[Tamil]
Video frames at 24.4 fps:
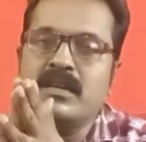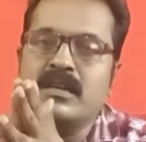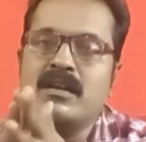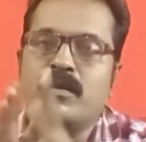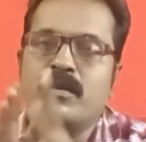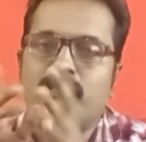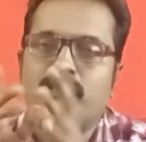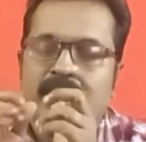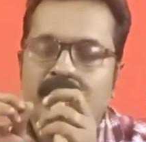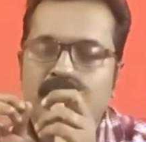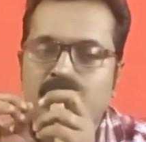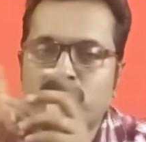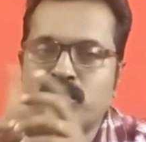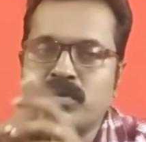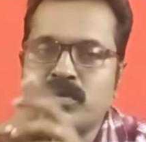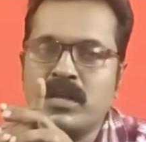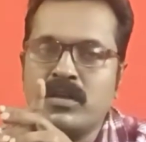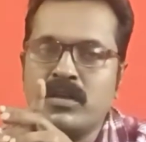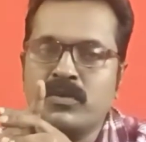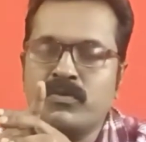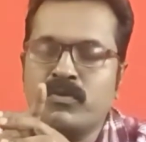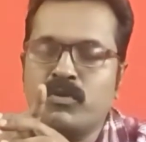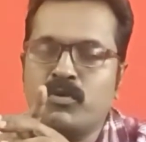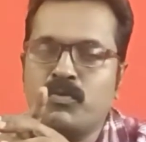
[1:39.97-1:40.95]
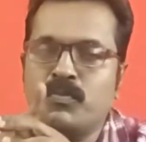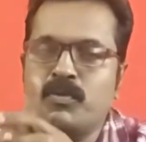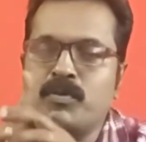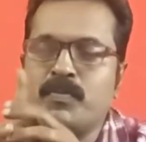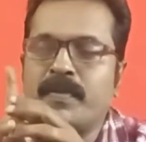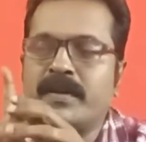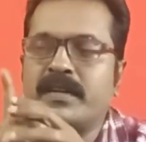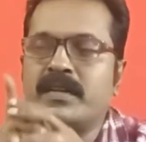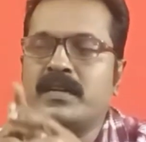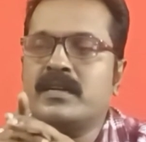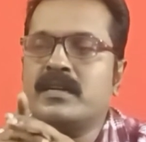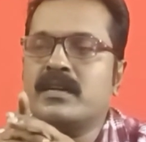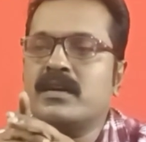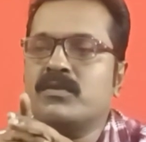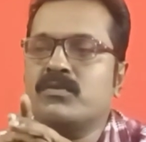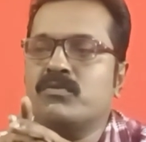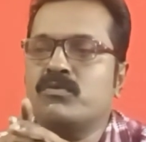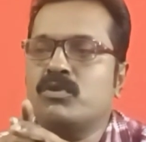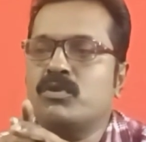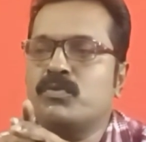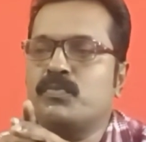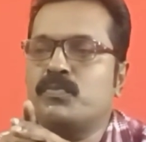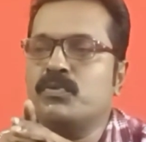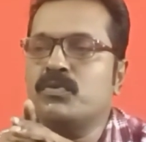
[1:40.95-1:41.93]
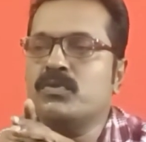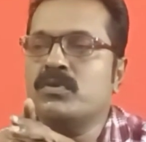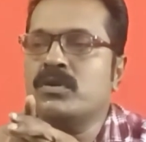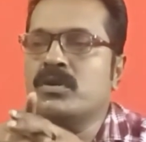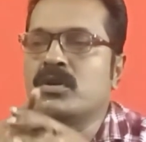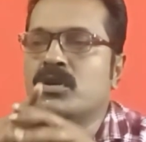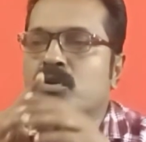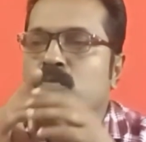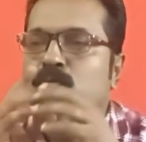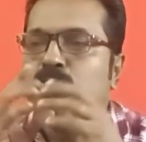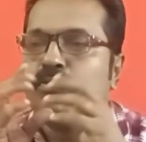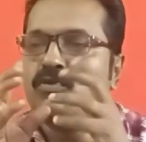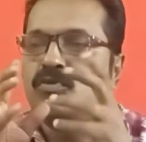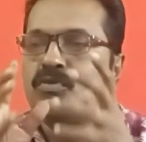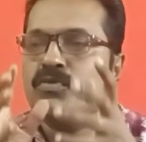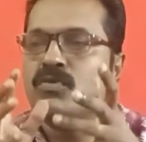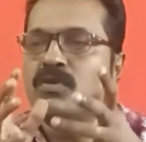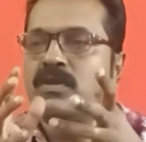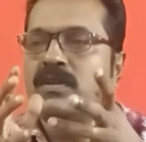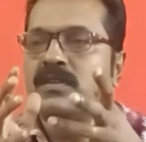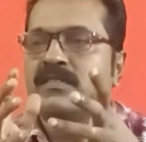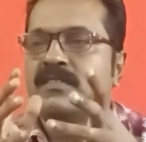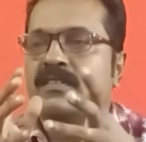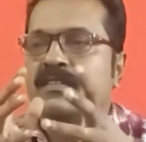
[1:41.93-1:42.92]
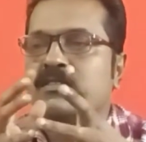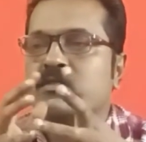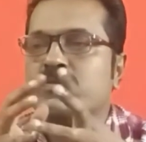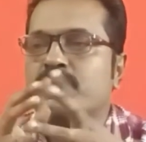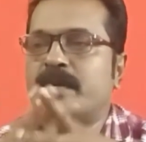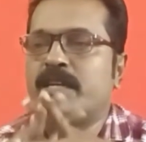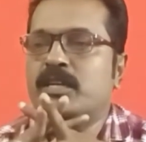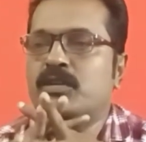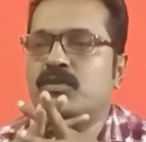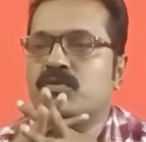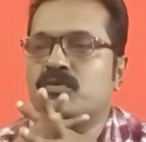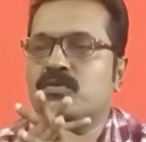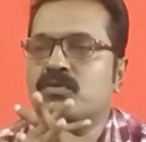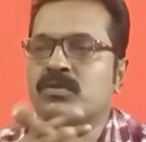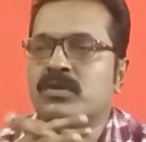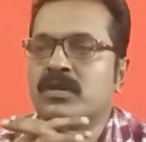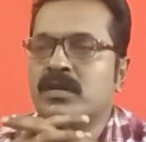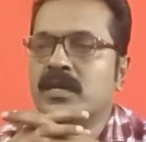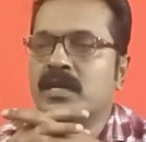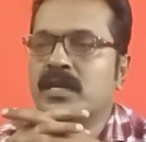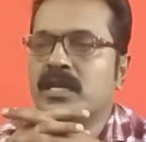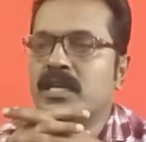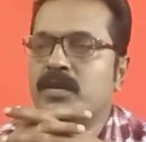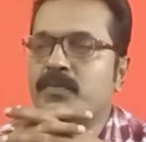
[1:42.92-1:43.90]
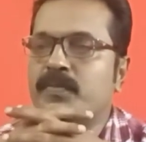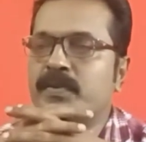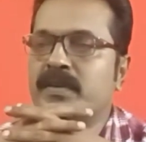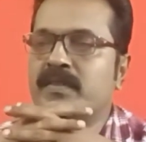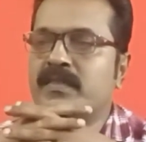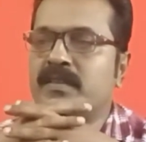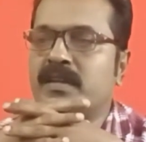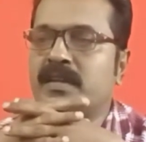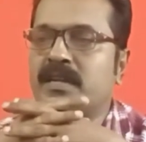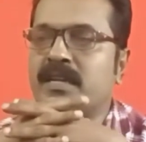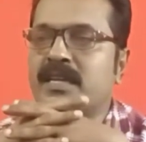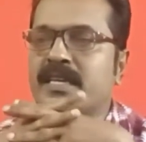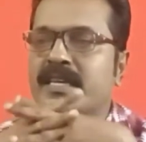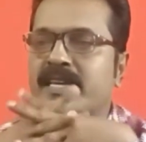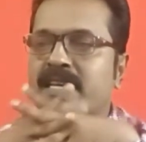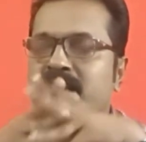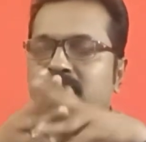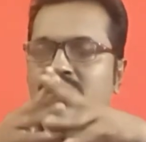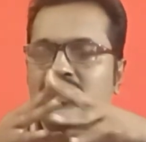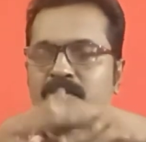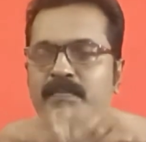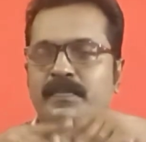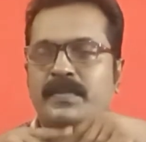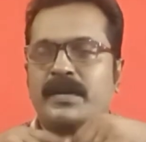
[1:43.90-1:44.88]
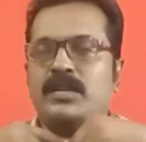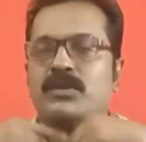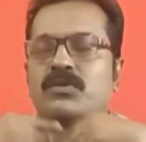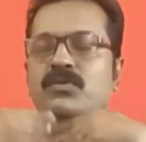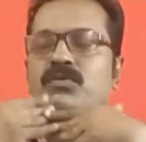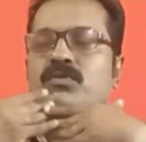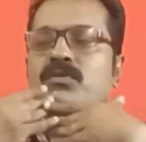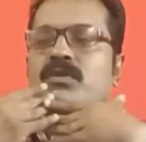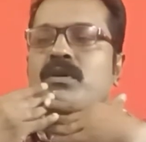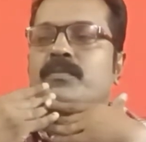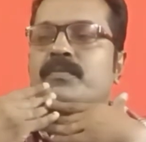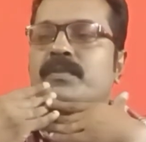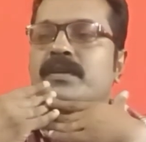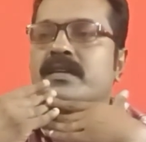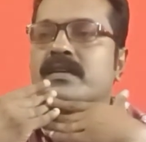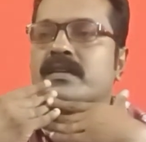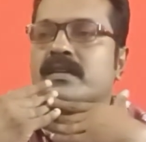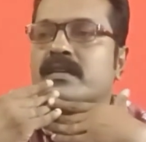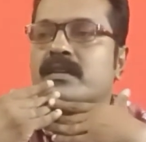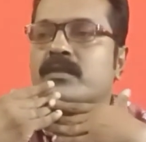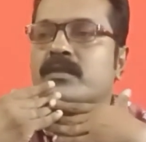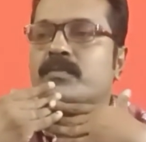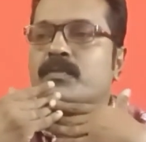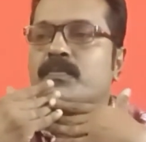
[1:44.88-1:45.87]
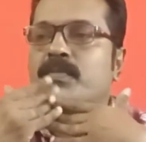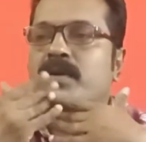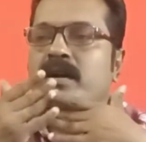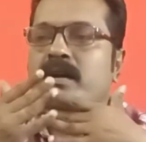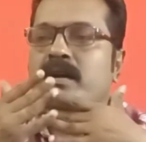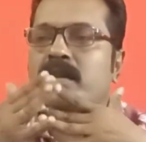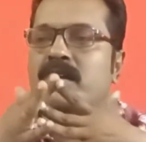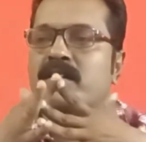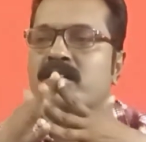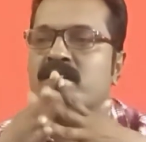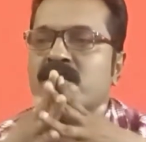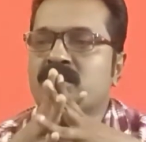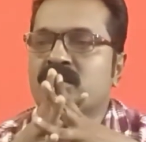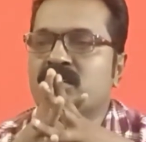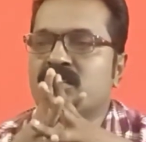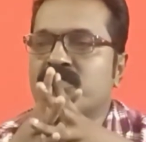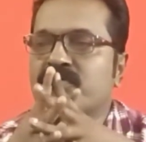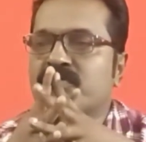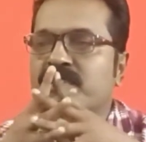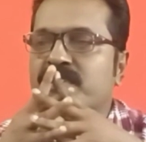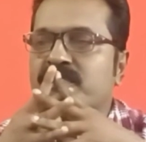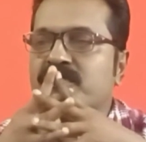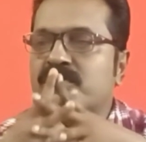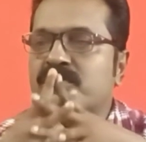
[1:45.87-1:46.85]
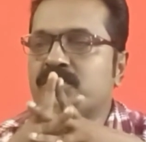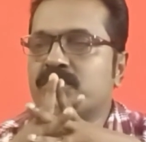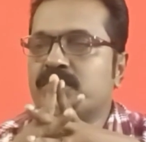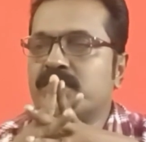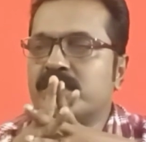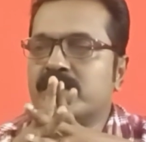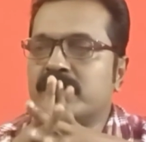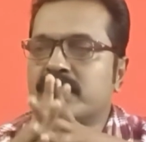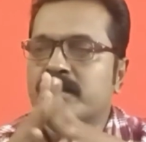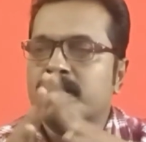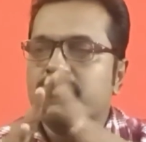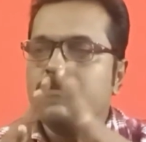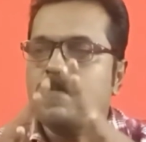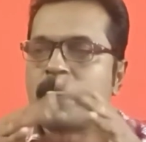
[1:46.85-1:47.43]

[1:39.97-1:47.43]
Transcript: பதினொன்றாவது வகுப்பு பன்னிரெண்டாவது வகுப்பு புத்தகங்களையும் சேர்த்து படிக்கணும் இப்போ எல்லாம் என்னென்ன படிக்கணும் அப்படிங்கிறத நம்ம பார்க்கலாம் ஃபஸ்ட்டு வந்து